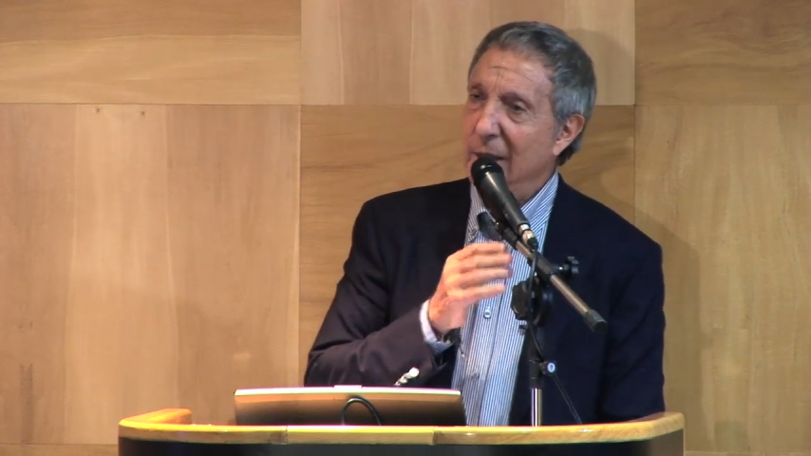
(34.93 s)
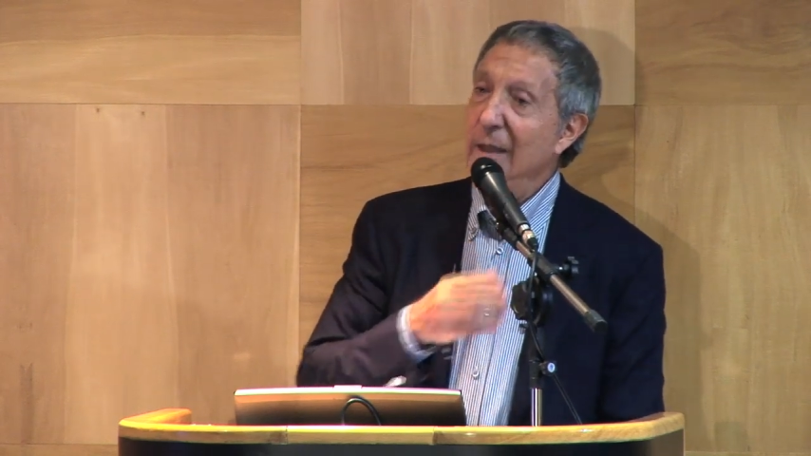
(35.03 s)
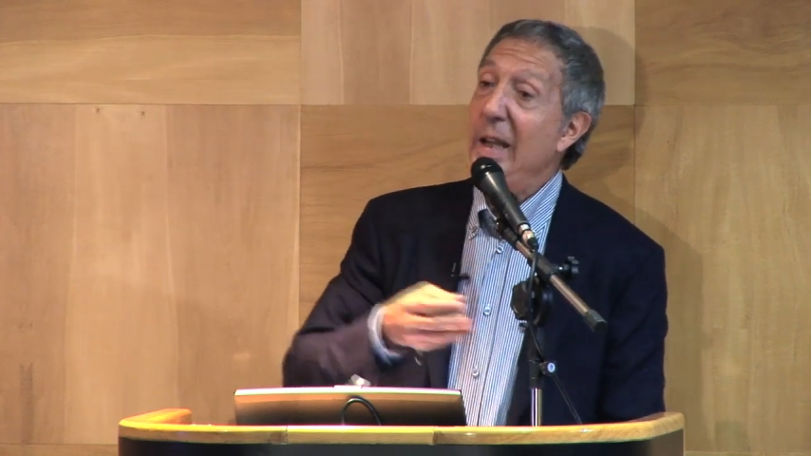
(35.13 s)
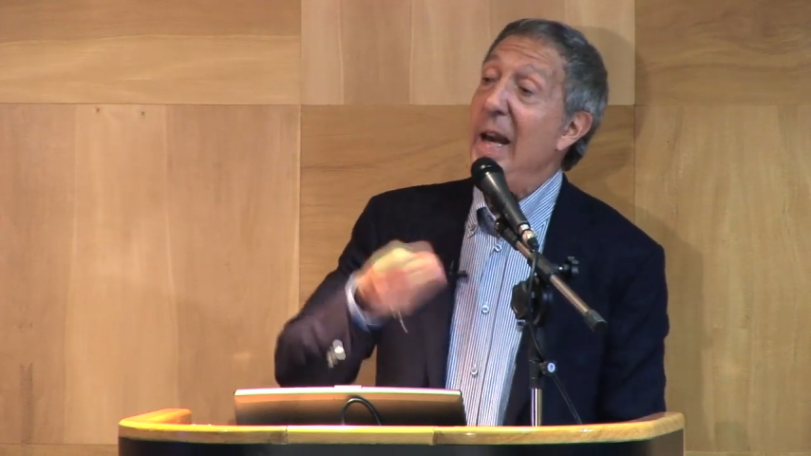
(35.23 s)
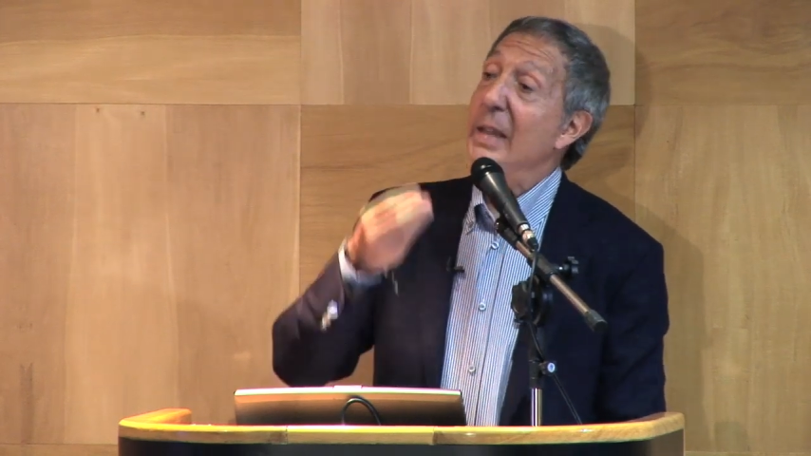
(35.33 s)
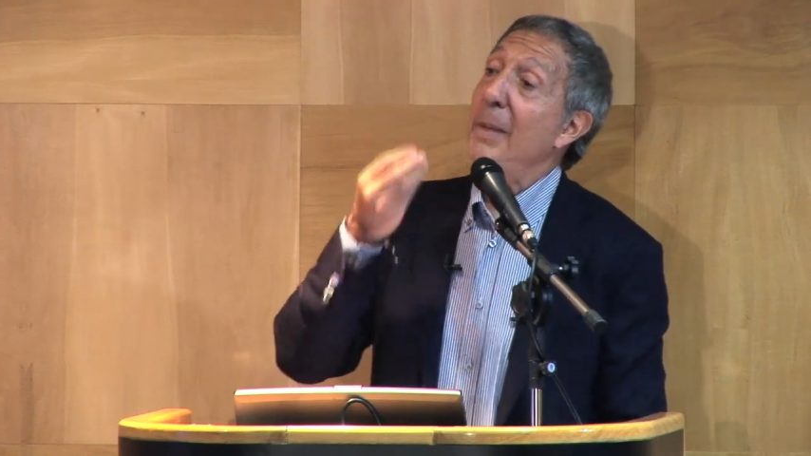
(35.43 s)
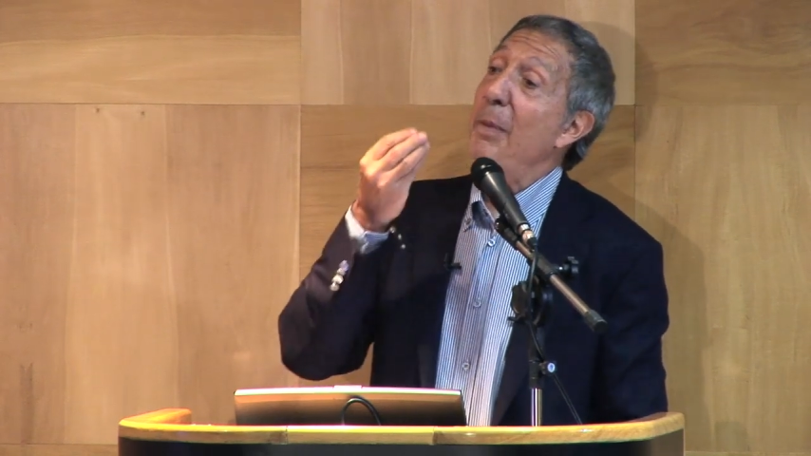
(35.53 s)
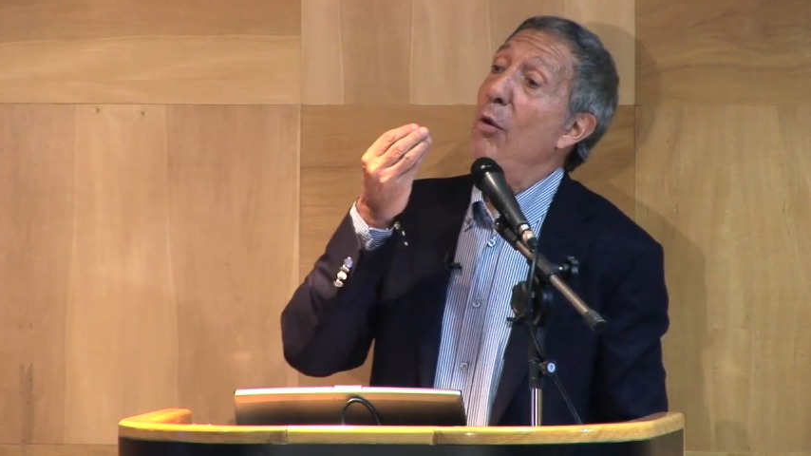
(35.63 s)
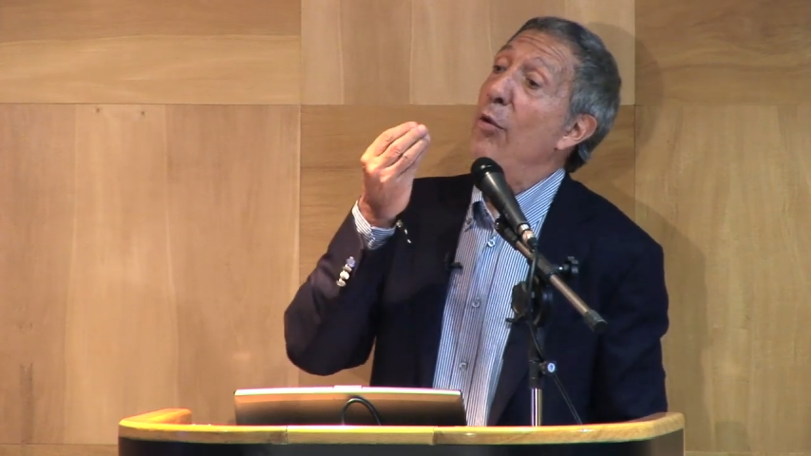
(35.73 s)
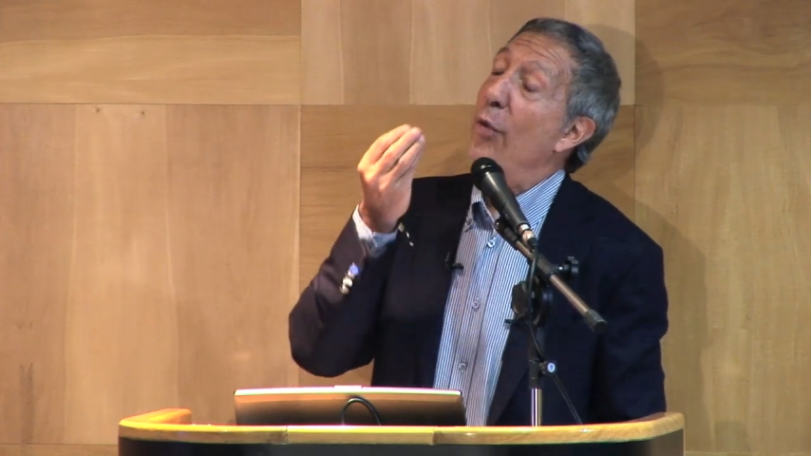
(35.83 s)
Se interessa
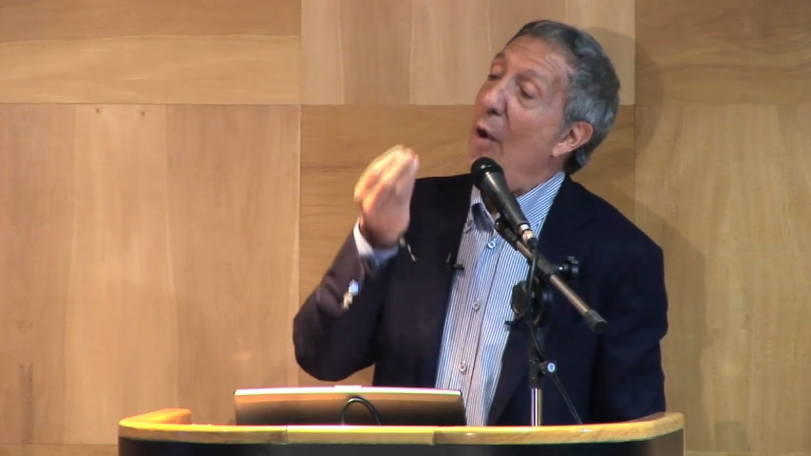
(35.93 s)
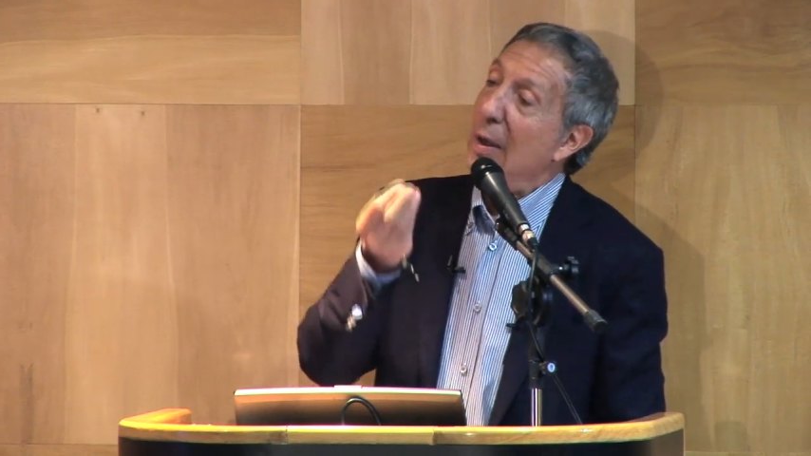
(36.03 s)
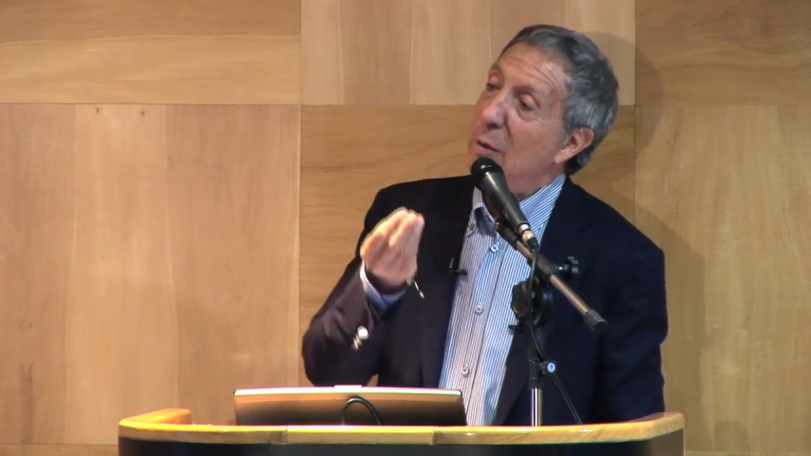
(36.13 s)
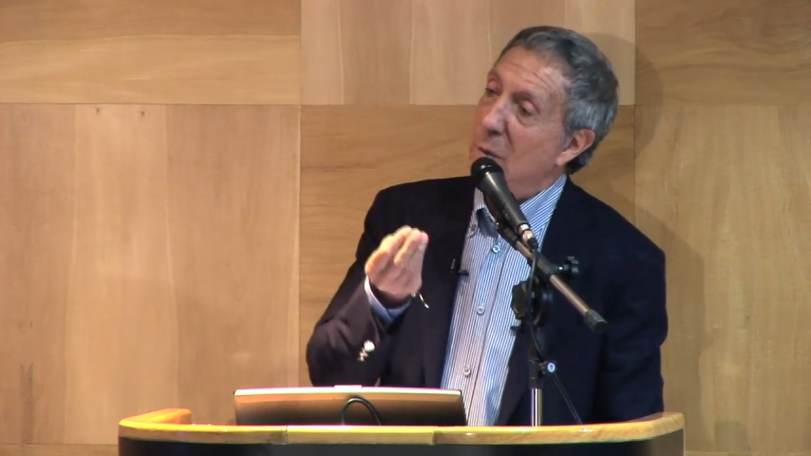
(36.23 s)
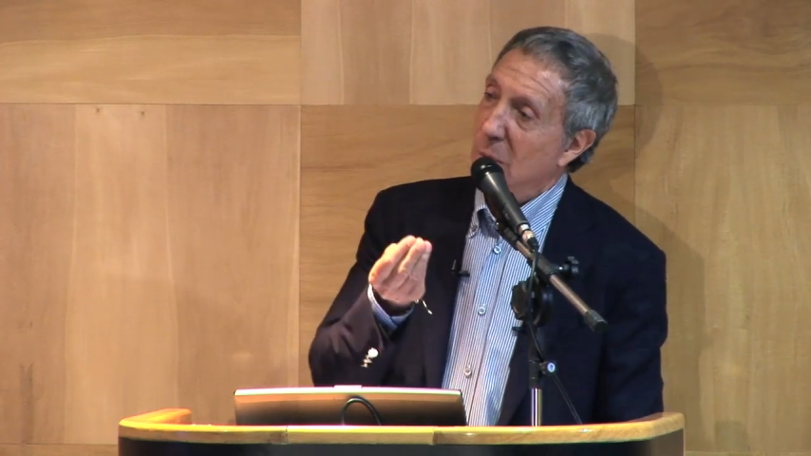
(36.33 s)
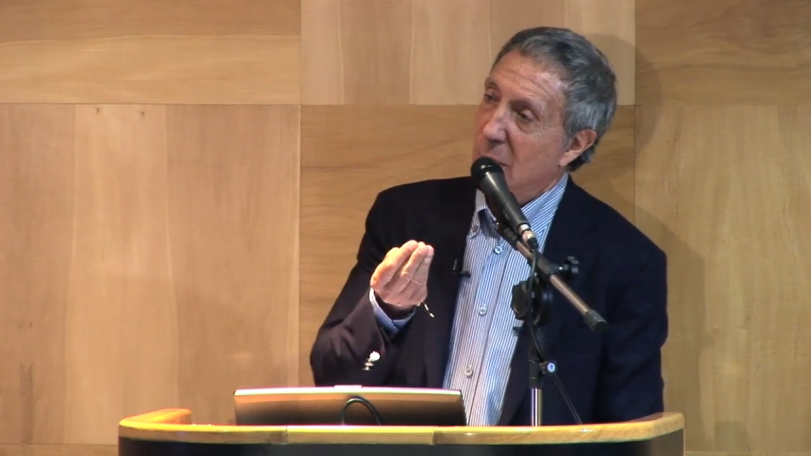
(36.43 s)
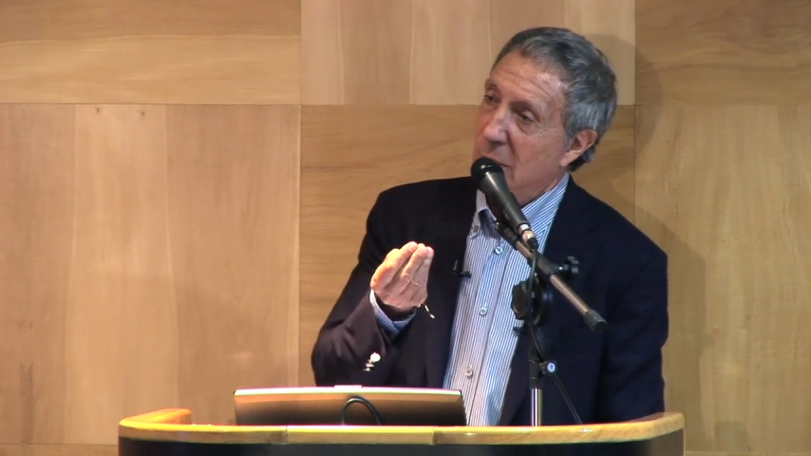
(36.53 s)
pelo voto.